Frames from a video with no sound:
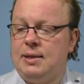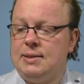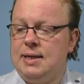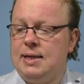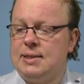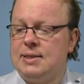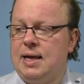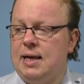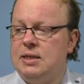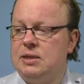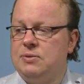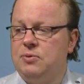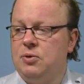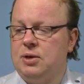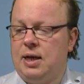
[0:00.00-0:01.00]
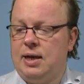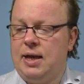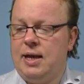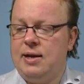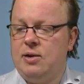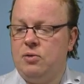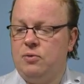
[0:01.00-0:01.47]
A6, alles wird an
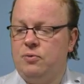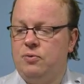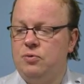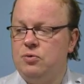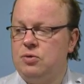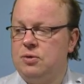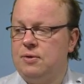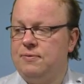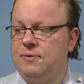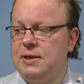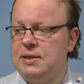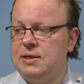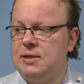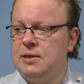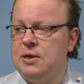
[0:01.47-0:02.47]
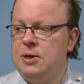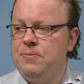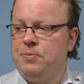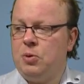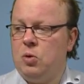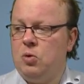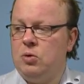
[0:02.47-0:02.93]
Händen und Füßen gefesselt.
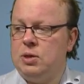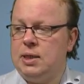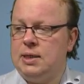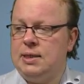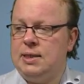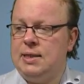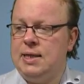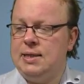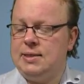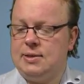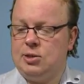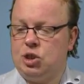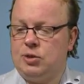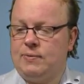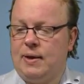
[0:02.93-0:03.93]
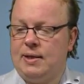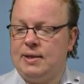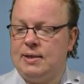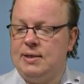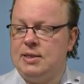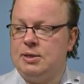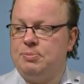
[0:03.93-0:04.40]
Und die nächste
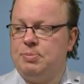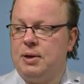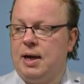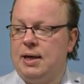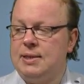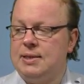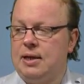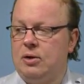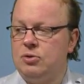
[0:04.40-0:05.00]
Schwäche ist bereits